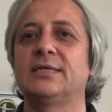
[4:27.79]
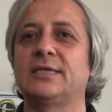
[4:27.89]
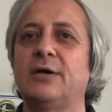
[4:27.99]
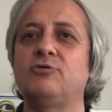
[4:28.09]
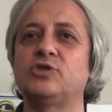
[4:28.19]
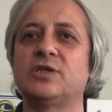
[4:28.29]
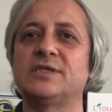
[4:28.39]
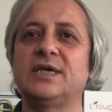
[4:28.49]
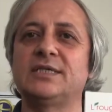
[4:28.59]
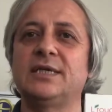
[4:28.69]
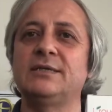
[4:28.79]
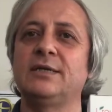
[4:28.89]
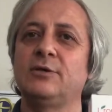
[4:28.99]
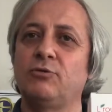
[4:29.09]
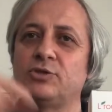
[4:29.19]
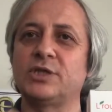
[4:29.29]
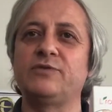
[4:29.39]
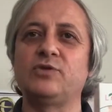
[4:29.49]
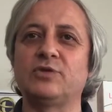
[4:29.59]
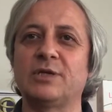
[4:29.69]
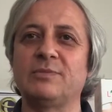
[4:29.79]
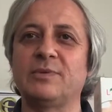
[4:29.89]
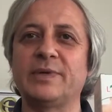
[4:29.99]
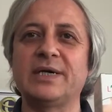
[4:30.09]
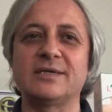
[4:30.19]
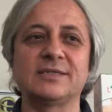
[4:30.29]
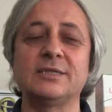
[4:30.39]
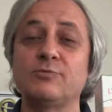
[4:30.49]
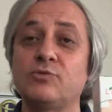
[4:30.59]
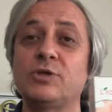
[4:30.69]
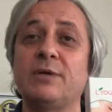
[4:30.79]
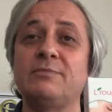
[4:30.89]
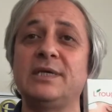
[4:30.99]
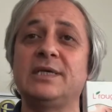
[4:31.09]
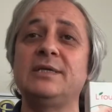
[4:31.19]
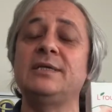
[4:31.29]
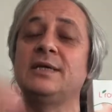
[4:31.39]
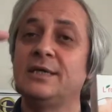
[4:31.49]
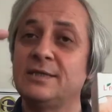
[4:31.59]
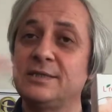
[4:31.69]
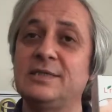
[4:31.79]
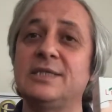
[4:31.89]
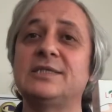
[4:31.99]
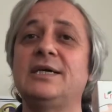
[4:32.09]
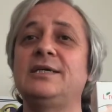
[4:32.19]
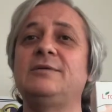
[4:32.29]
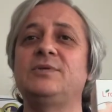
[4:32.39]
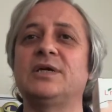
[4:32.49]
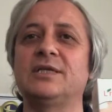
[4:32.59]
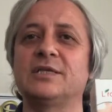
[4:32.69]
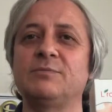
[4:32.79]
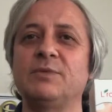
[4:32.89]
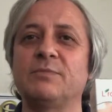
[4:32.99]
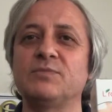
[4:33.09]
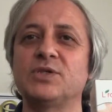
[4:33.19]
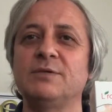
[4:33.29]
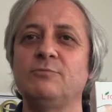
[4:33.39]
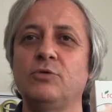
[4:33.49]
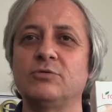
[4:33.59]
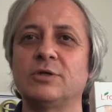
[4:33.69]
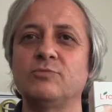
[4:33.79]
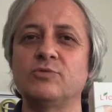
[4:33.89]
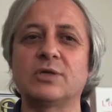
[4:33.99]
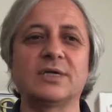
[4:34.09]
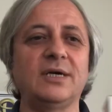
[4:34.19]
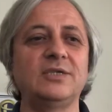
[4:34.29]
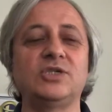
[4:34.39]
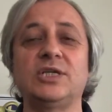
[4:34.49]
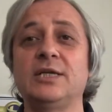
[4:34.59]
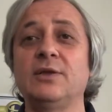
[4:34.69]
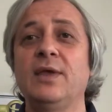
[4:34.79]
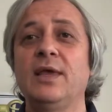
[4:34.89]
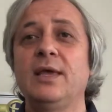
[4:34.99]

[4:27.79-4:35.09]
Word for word: Daha önce de zaten önceki videolarıma bakarsanız bu kremle ilgili detaylı bir anlatım yapmıştım. Onu da mutlaka inceleyin.